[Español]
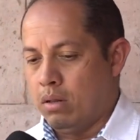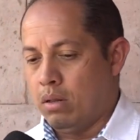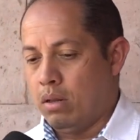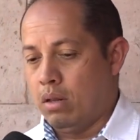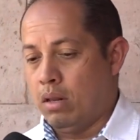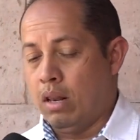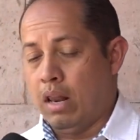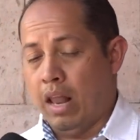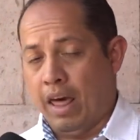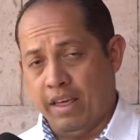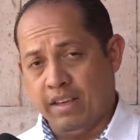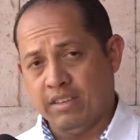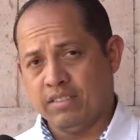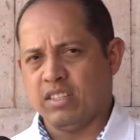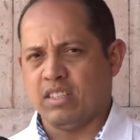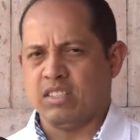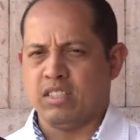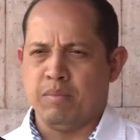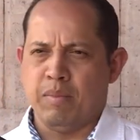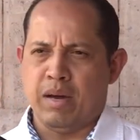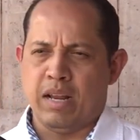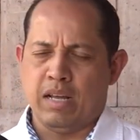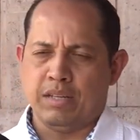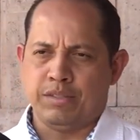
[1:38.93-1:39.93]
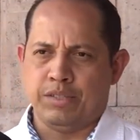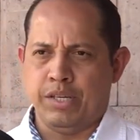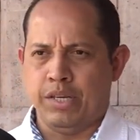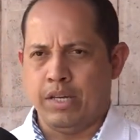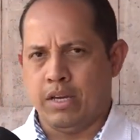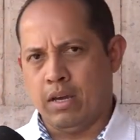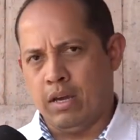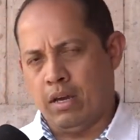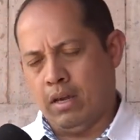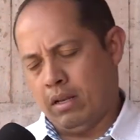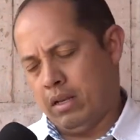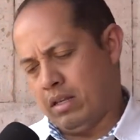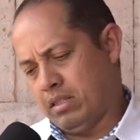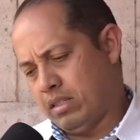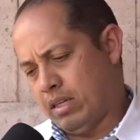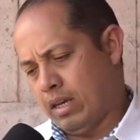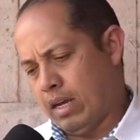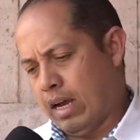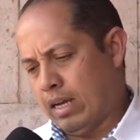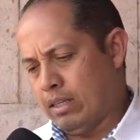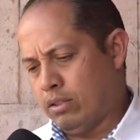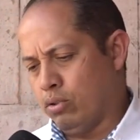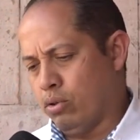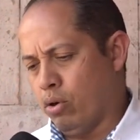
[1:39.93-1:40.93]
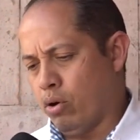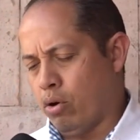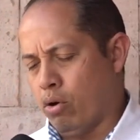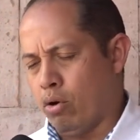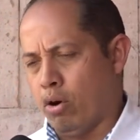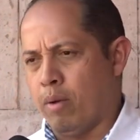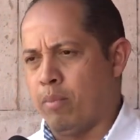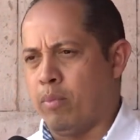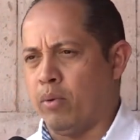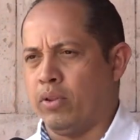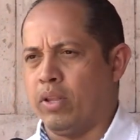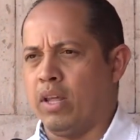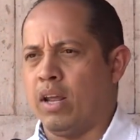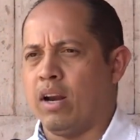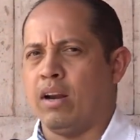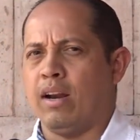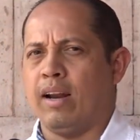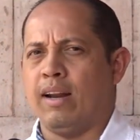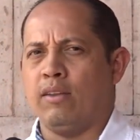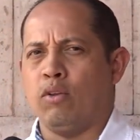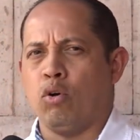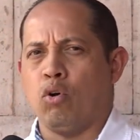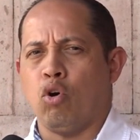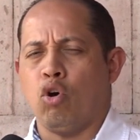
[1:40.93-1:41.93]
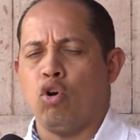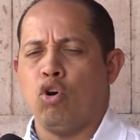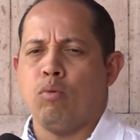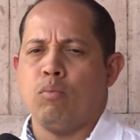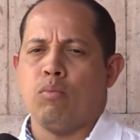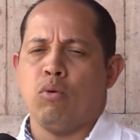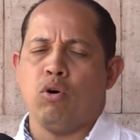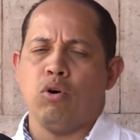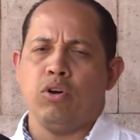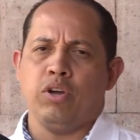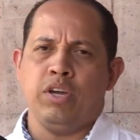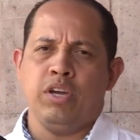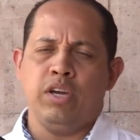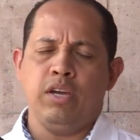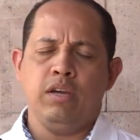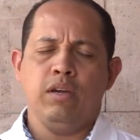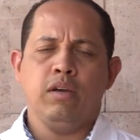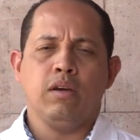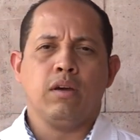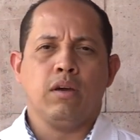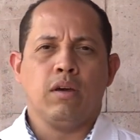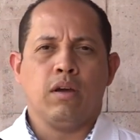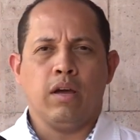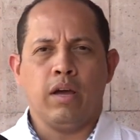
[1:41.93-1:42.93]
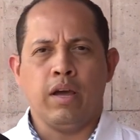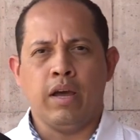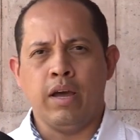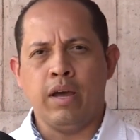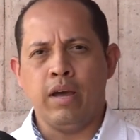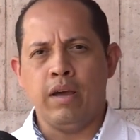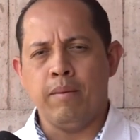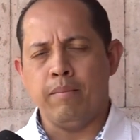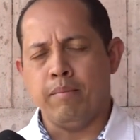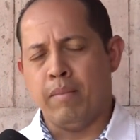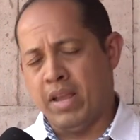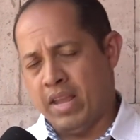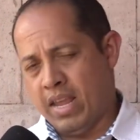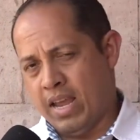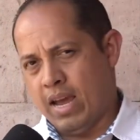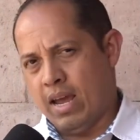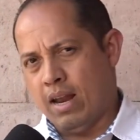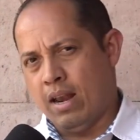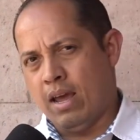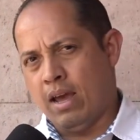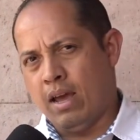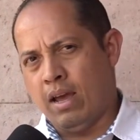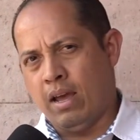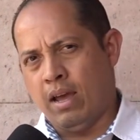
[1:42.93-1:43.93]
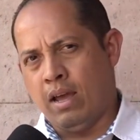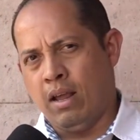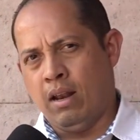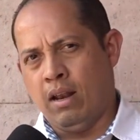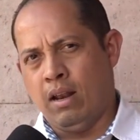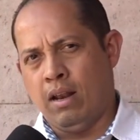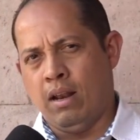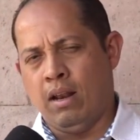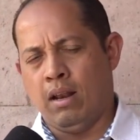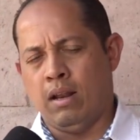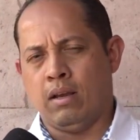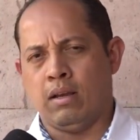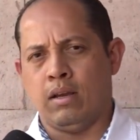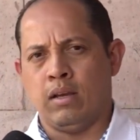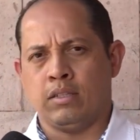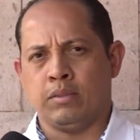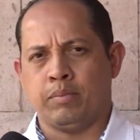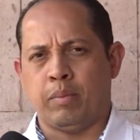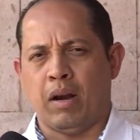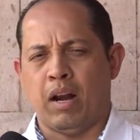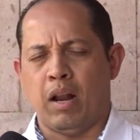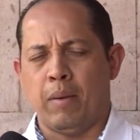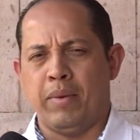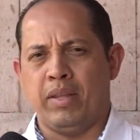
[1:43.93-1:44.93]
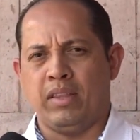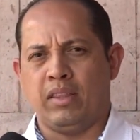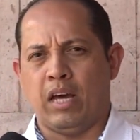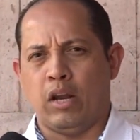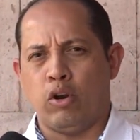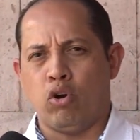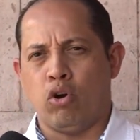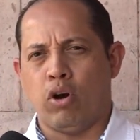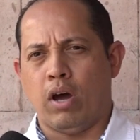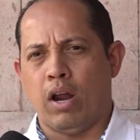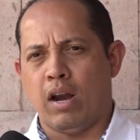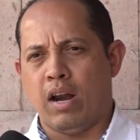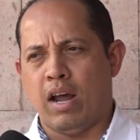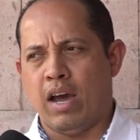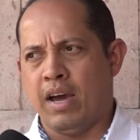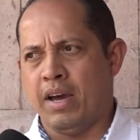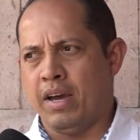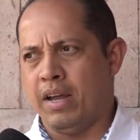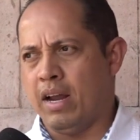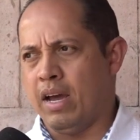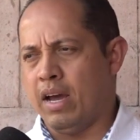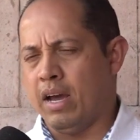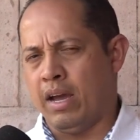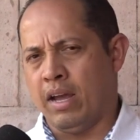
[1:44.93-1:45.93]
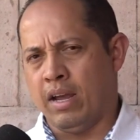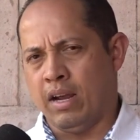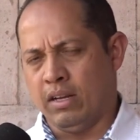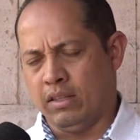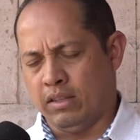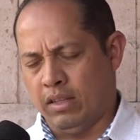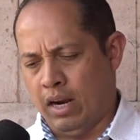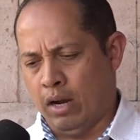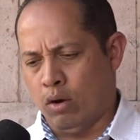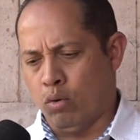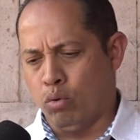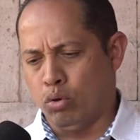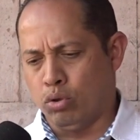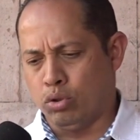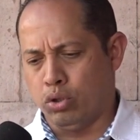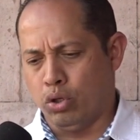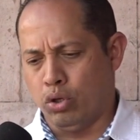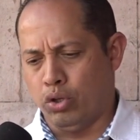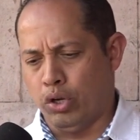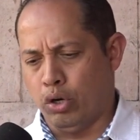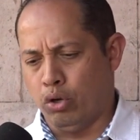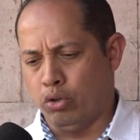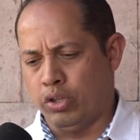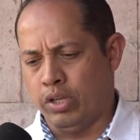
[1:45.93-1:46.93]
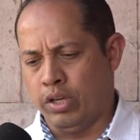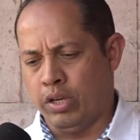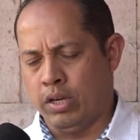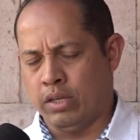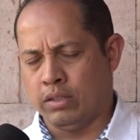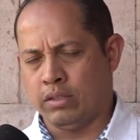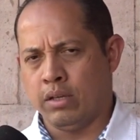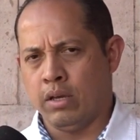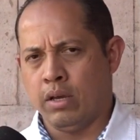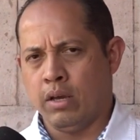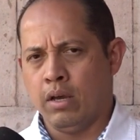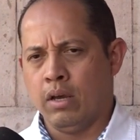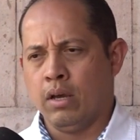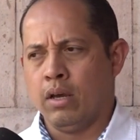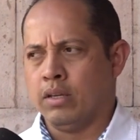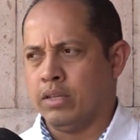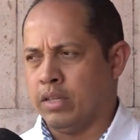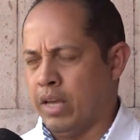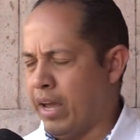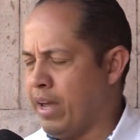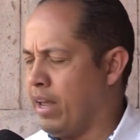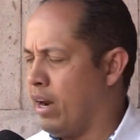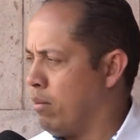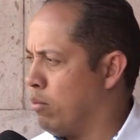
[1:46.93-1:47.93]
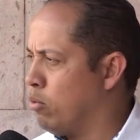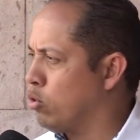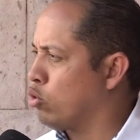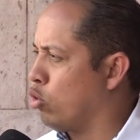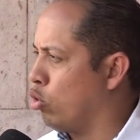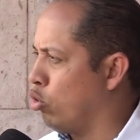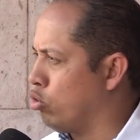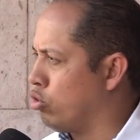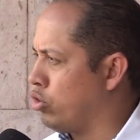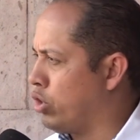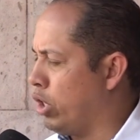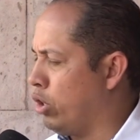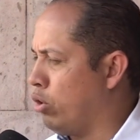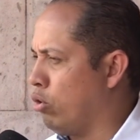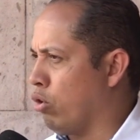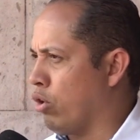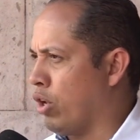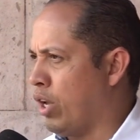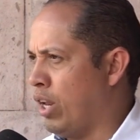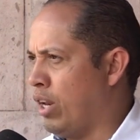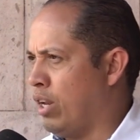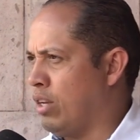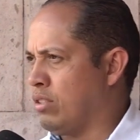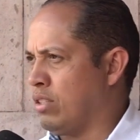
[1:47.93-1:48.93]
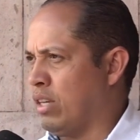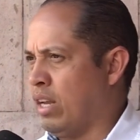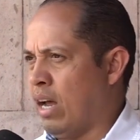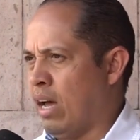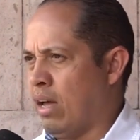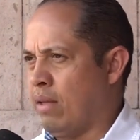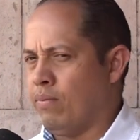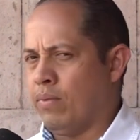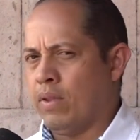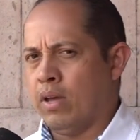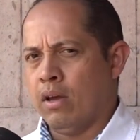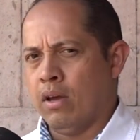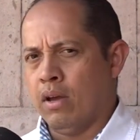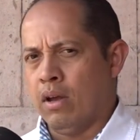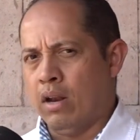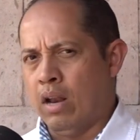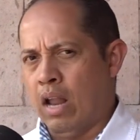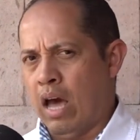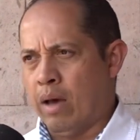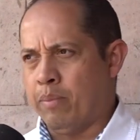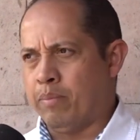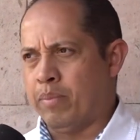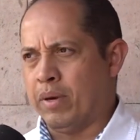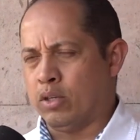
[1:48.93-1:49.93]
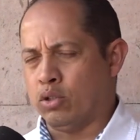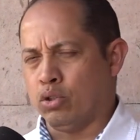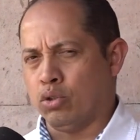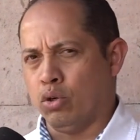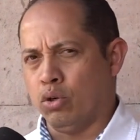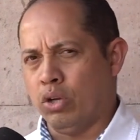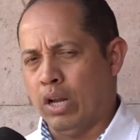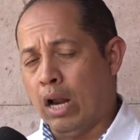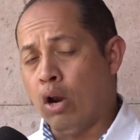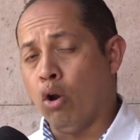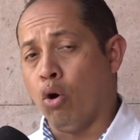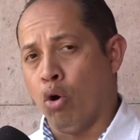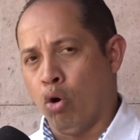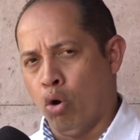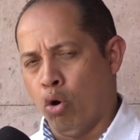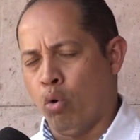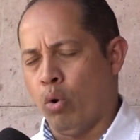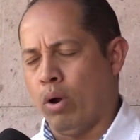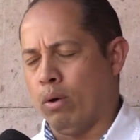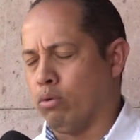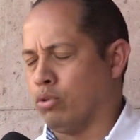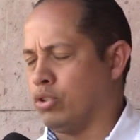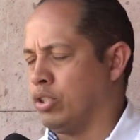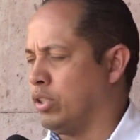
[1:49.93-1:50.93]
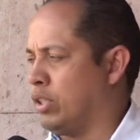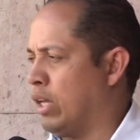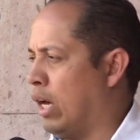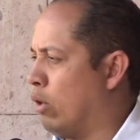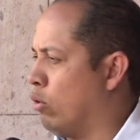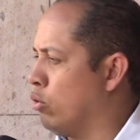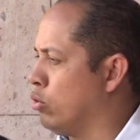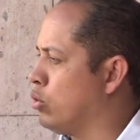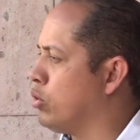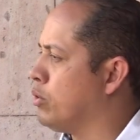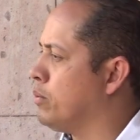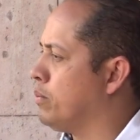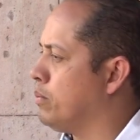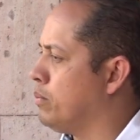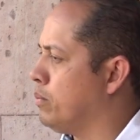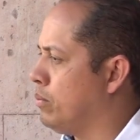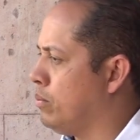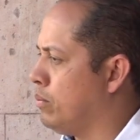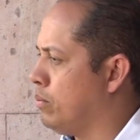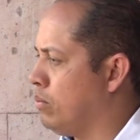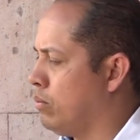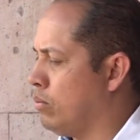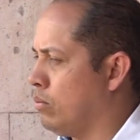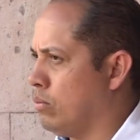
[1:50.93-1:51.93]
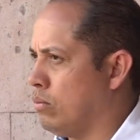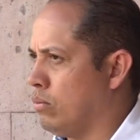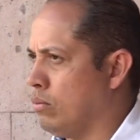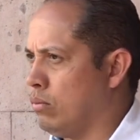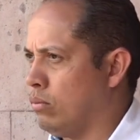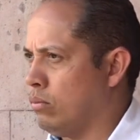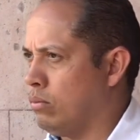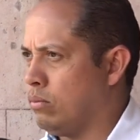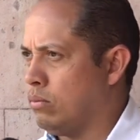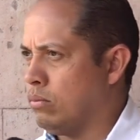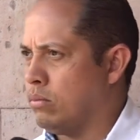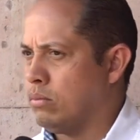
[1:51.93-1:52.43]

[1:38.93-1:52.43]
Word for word: la de esta semana sí, que en este caso correspondía a Reinaldo Cónomo y eh, mañana el ex parlamentario Carnájera. En el transcurso de los días ya iremos conociendo quiénes serán las personas o los nuevos citados. uno por día entonces?